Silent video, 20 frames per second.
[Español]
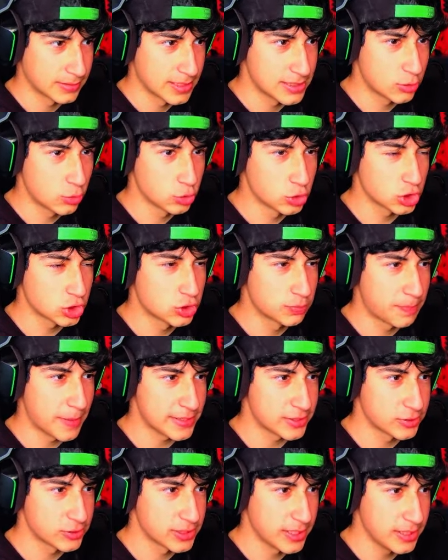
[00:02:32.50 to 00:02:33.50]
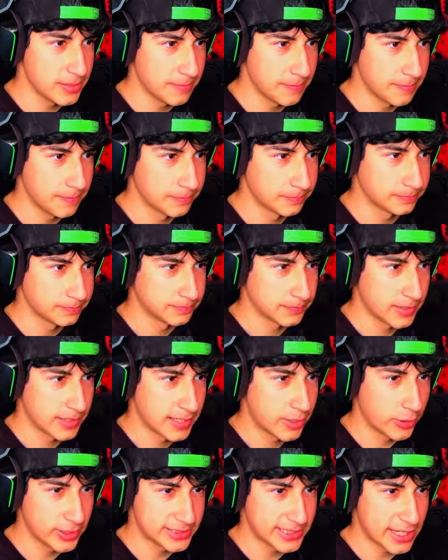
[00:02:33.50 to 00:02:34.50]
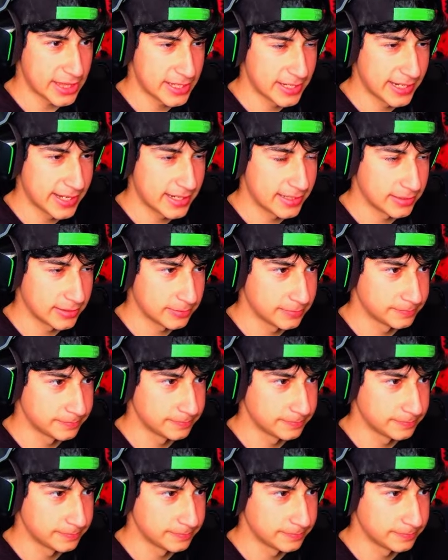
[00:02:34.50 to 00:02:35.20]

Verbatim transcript: Escucho sus pasos, ¿eh? Creo que está cerca